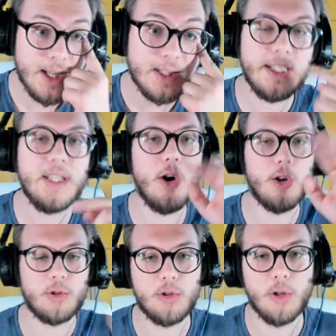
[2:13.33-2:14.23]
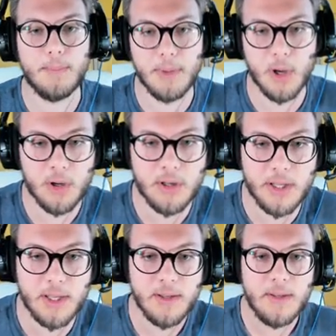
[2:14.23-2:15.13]
di 8
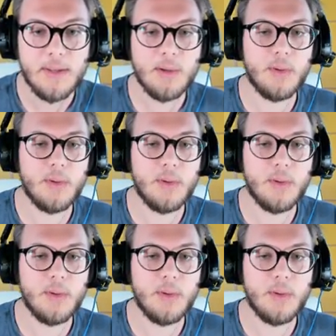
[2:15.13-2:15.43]
blocchi